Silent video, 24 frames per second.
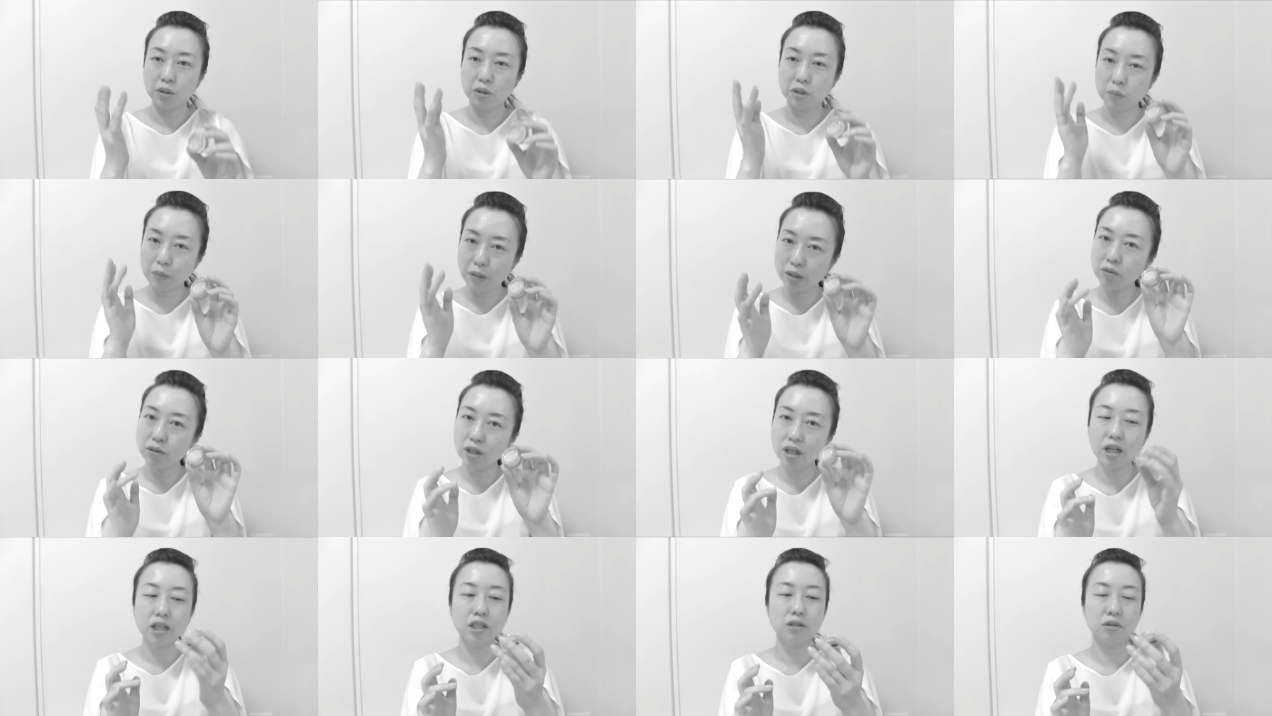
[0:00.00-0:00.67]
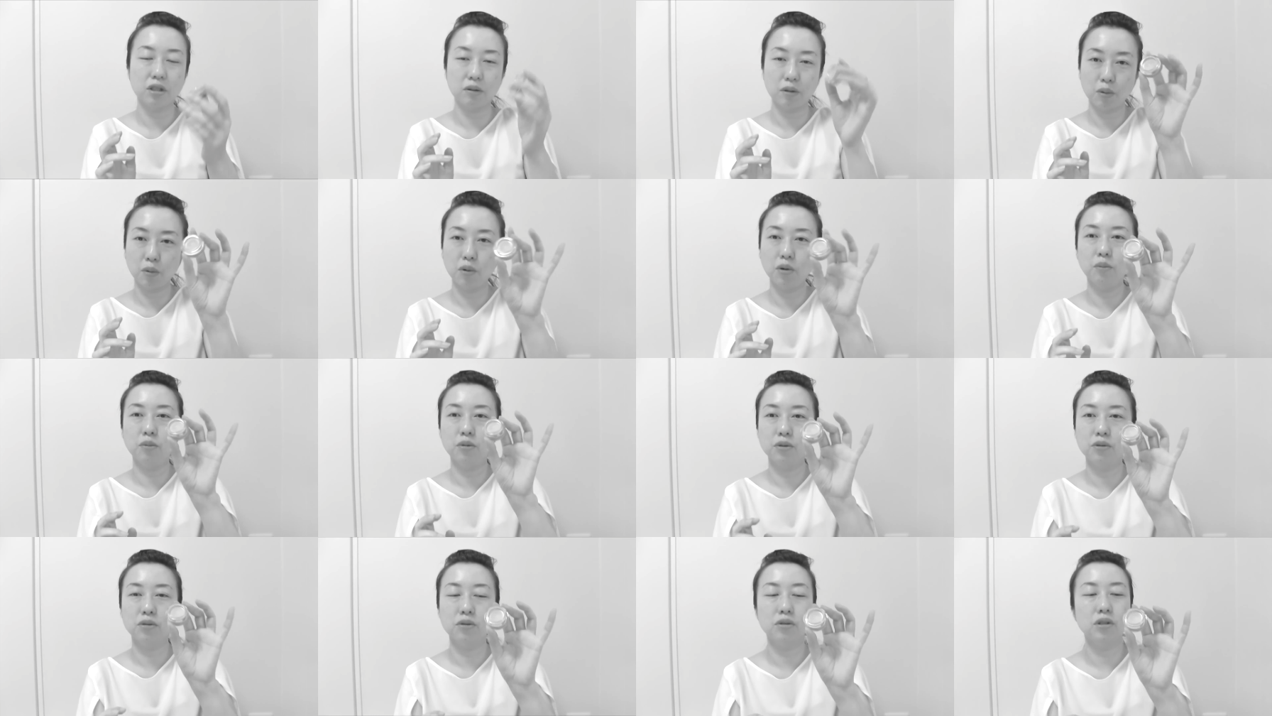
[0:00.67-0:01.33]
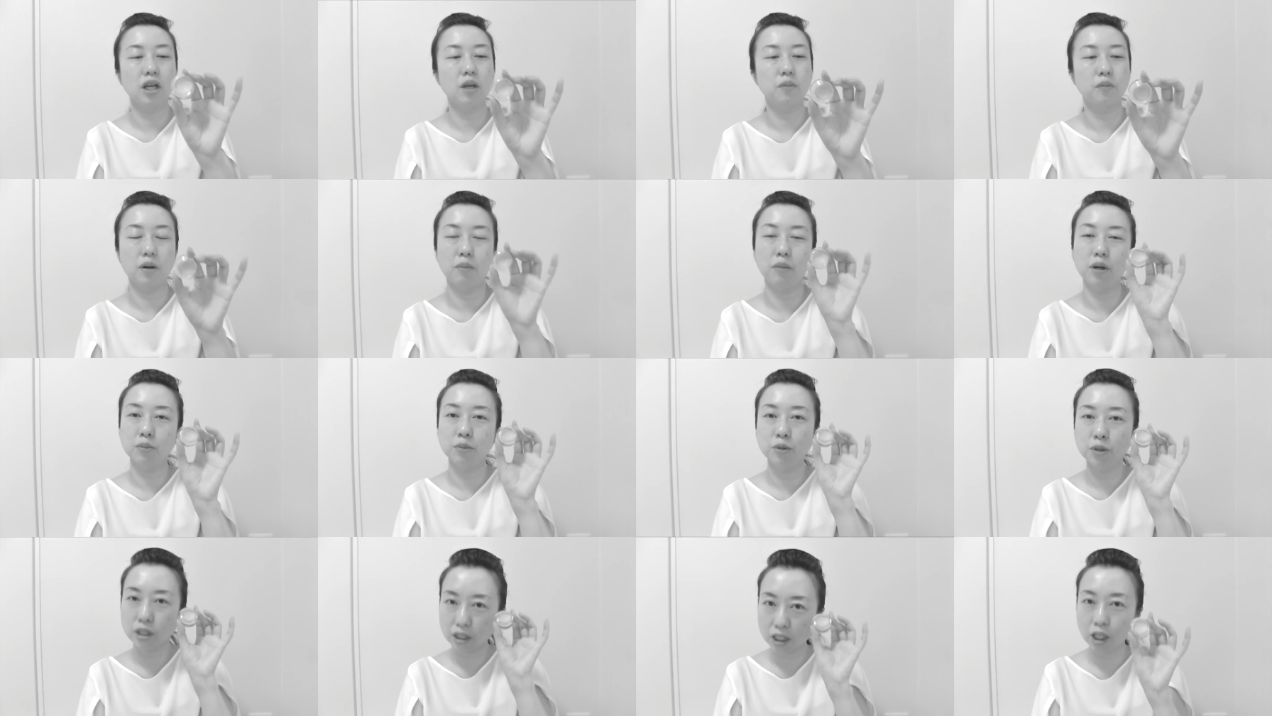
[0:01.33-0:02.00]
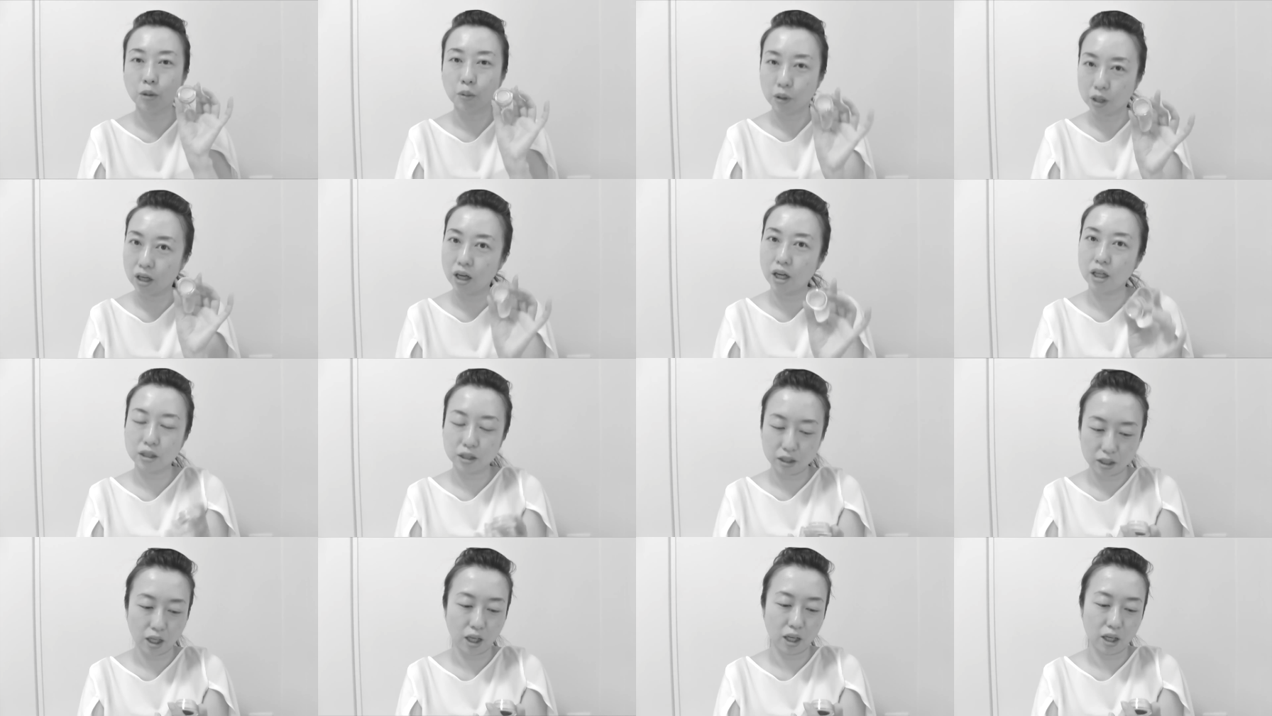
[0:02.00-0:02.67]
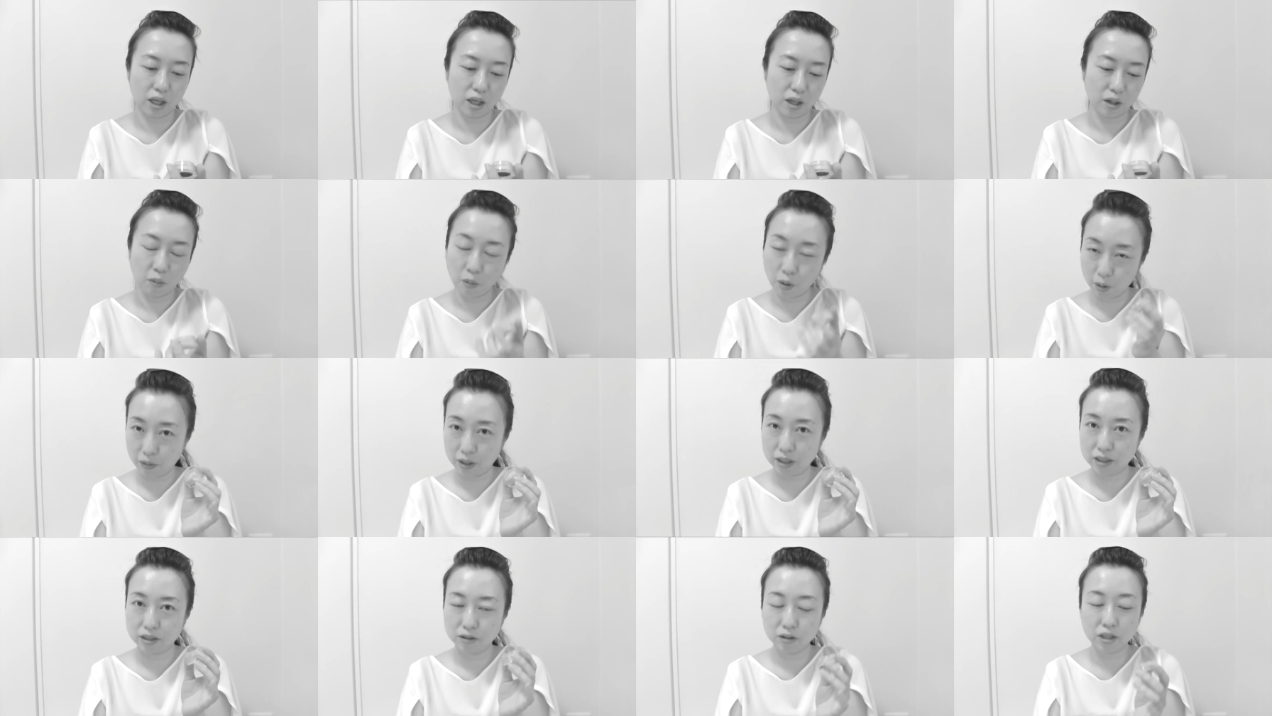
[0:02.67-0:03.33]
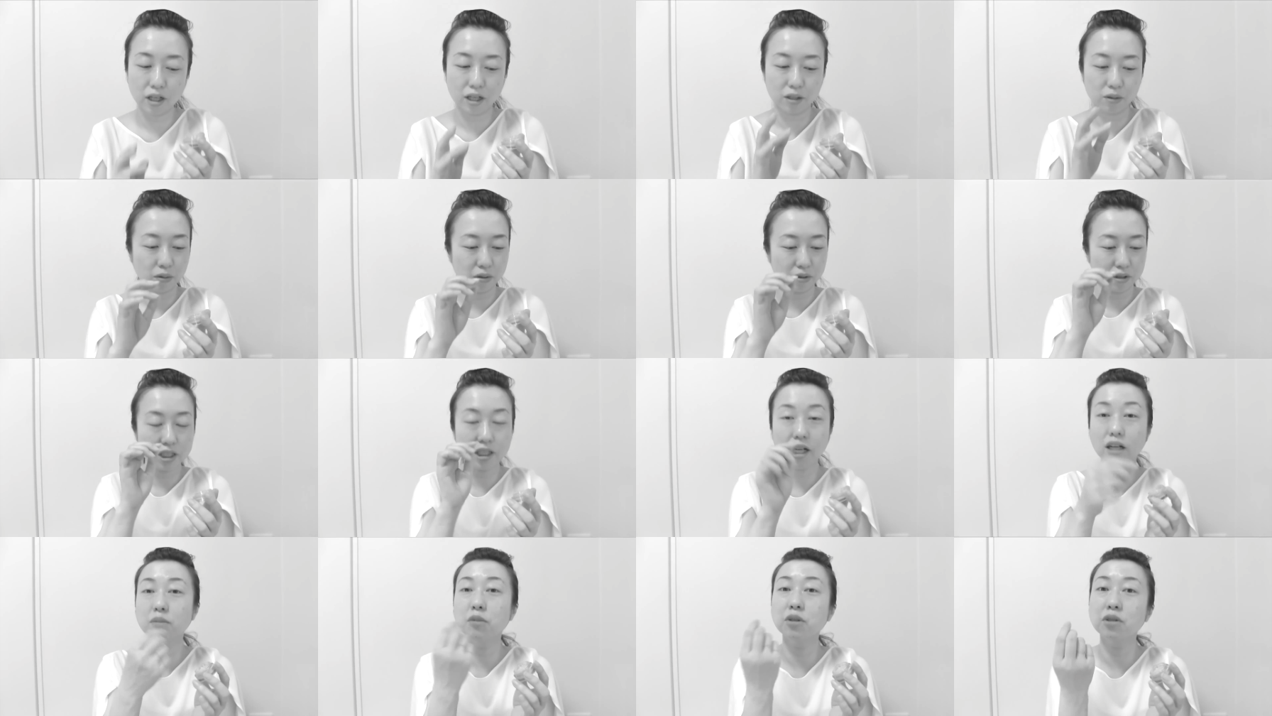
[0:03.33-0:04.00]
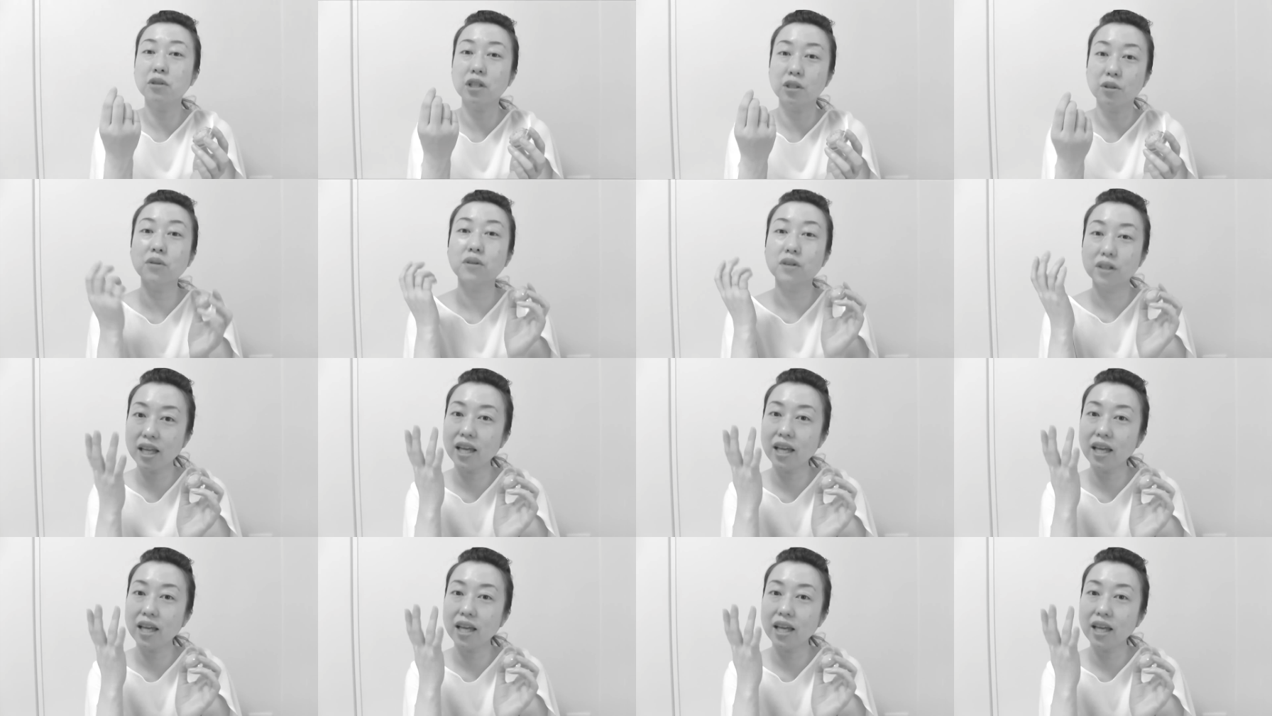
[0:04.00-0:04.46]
爪の長い人にはこういうボトルタイプあまり向いてないのかなって思いますそれかあの違うもので取っ